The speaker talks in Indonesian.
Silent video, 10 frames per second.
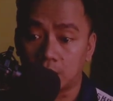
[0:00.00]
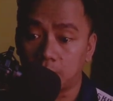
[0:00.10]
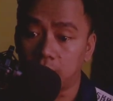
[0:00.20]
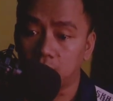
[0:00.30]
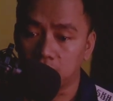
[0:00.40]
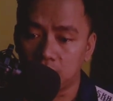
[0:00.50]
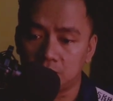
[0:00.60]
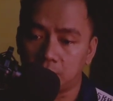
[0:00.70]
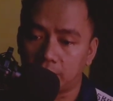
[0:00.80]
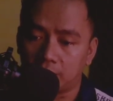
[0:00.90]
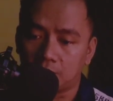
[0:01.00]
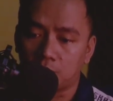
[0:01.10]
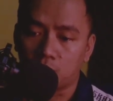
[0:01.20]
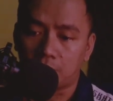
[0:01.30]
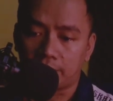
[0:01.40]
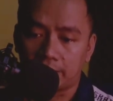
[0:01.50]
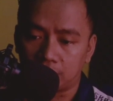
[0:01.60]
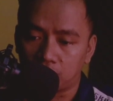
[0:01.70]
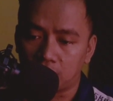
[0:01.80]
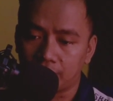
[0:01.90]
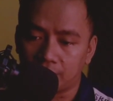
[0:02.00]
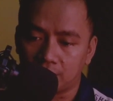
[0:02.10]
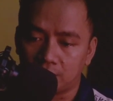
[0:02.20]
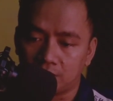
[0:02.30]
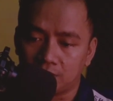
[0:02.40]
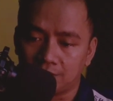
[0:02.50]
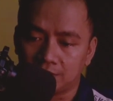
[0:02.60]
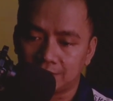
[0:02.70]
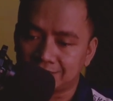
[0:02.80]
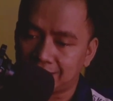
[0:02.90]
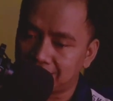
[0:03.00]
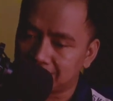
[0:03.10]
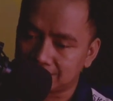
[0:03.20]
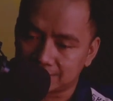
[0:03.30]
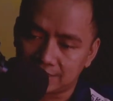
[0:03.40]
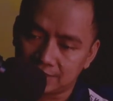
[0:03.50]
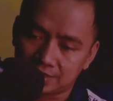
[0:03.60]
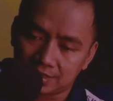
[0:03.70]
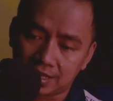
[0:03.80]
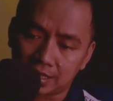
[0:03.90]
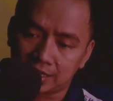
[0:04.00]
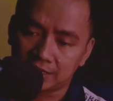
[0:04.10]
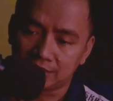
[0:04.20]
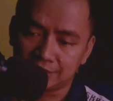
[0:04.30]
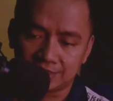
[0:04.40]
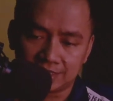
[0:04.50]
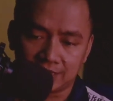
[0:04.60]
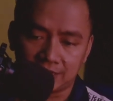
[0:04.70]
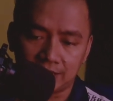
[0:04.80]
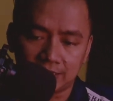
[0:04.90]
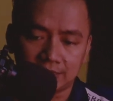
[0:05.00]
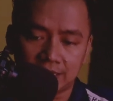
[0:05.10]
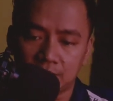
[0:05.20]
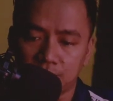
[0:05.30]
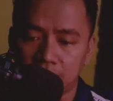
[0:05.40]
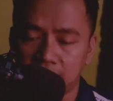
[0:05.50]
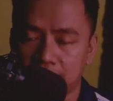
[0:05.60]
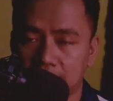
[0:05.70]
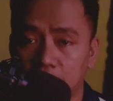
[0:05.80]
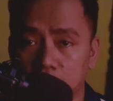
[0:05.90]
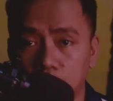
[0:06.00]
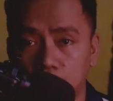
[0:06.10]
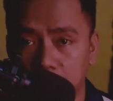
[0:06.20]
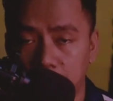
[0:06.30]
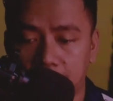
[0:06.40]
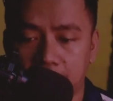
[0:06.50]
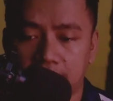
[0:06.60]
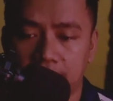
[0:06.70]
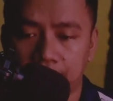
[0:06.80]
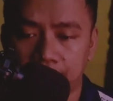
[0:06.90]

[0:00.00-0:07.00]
Gak peduli mereka mau marah atau apa. Saya kesal karena ingin istirahat tapi diganggu oleh mereka